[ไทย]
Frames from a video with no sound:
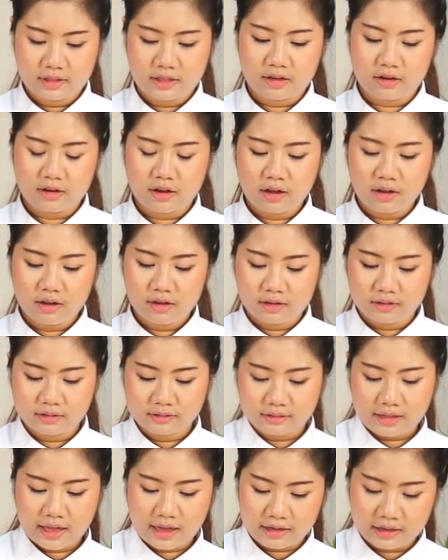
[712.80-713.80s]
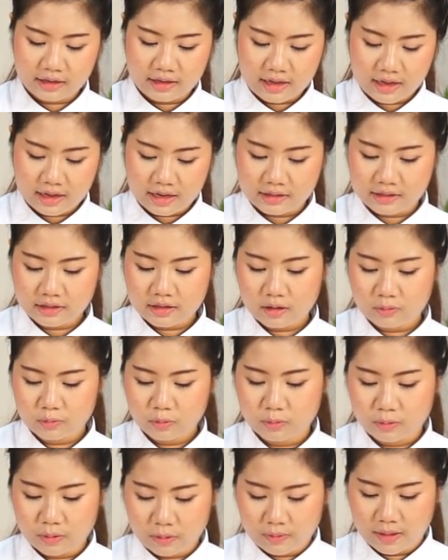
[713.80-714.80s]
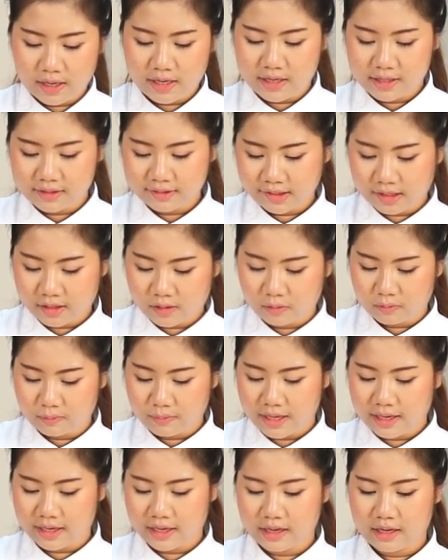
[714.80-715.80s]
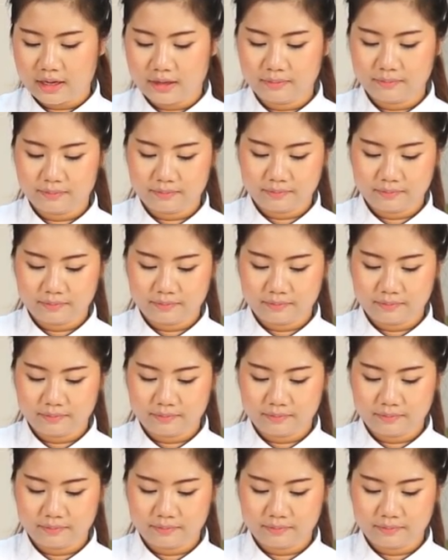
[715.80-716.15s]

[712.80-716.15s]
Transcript: แล้วก็ตักงาที่เราบุบเอาไว้เนี่ยใส่ลงไปค่ะ